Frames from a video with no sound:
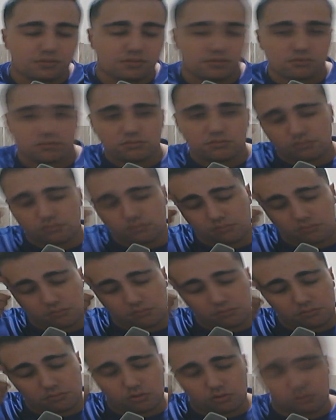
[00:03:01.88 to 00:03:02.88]
um,
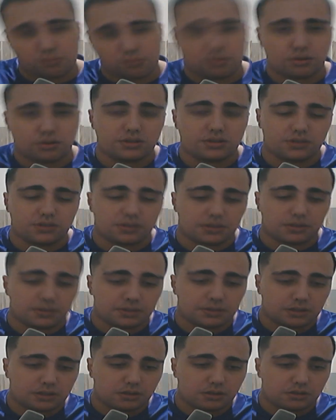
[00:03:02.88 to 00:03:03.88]
um, como pode dizer,
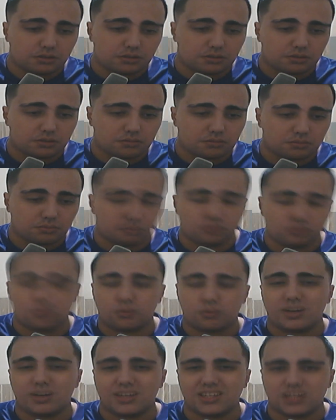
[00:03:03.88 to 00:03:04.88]
muito
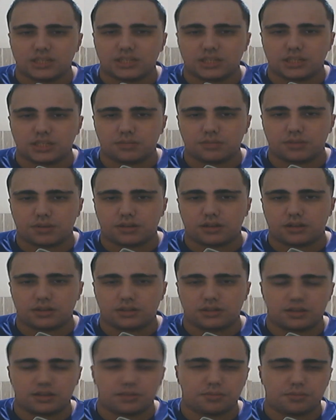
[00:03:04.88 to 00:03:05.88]
lance, assim, para
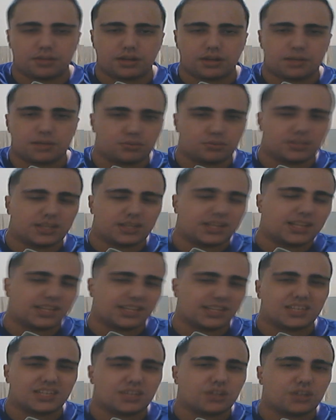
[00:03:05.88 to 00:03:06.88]
né? Pra poder
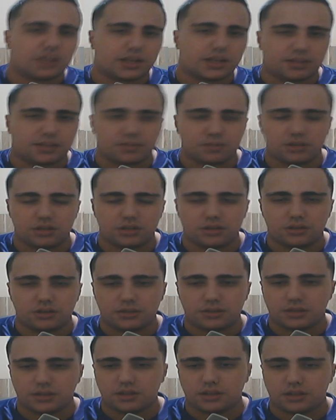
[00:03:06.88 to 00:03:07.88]
analisar diretamente.
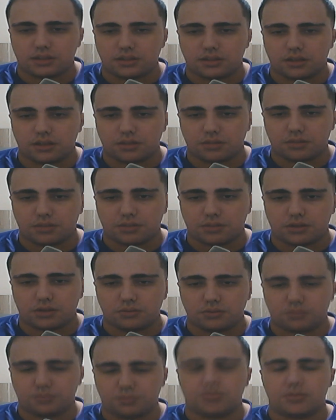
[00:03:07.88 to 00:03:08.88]
Né? Mas
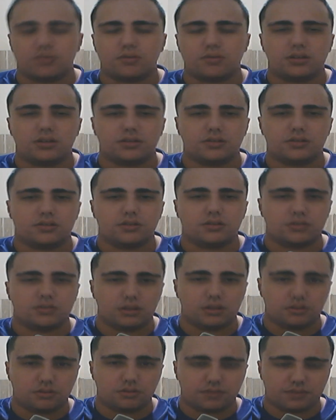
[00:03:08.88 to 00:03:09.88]
o primeiro lance que eu
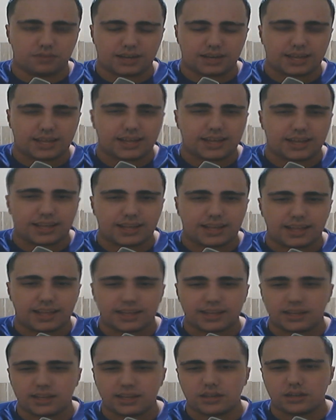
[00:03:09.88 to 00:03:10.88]
tenho que falar é
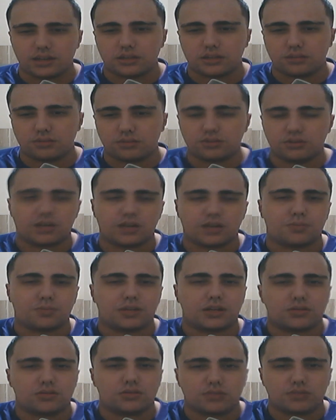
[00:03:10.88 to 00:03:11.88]
aquele lance do Thiago
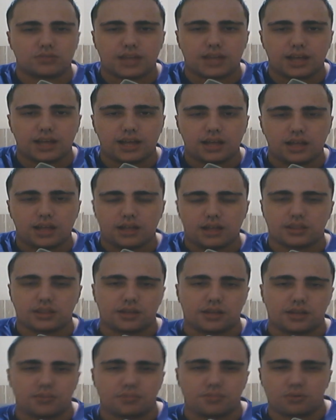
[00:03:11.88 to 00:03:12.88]
Pagnussá
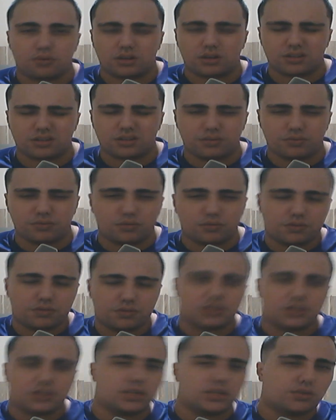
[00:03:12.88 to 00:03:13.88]
na bola, acho que foi o
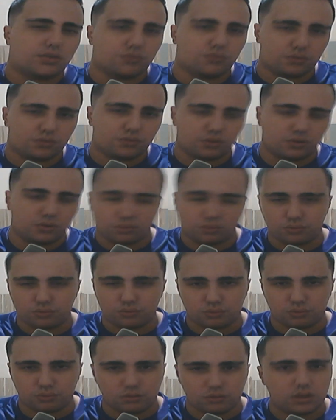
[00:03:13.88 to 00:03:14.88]
Vinícius que
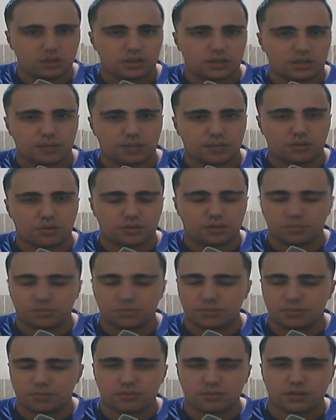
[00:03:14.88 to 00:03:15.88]
cruzou na bola no
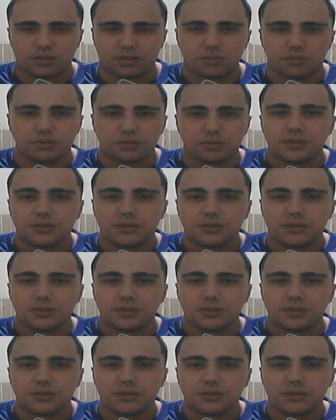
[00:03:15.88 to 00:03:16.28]
primeiro tempo